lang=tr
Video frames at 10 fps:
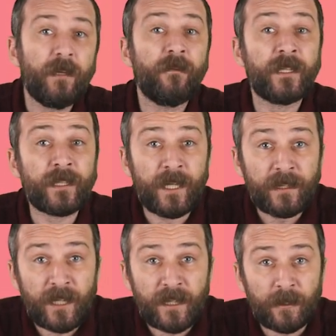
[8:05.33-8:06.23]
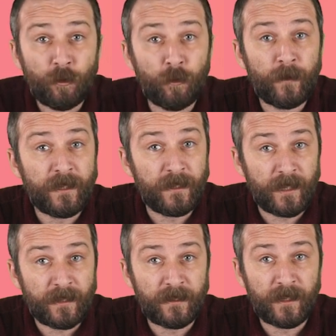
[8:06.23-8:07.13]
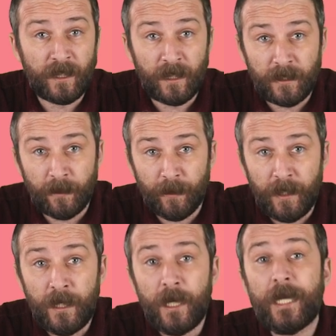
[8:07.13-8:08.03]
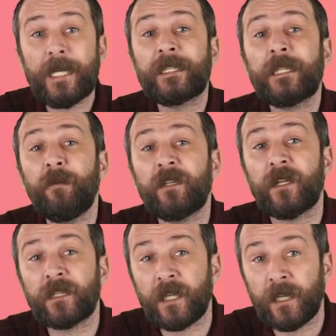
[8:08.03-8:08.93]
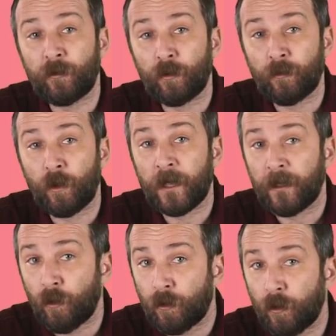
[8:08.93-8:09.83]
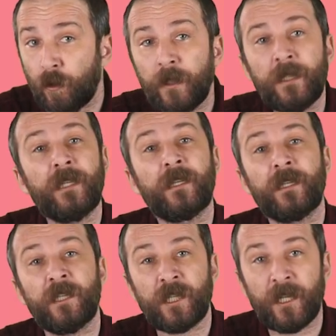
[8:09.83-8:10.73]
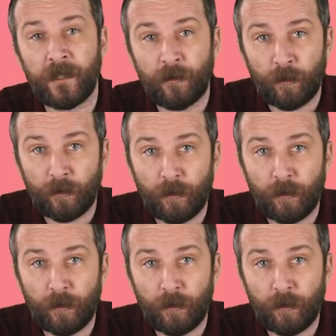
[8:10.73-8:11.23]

vesayet karşıtı olmak iddiasındaki AKP eski bir vesayet kurumu olan YÖK'ü yeniden inşa ediyor.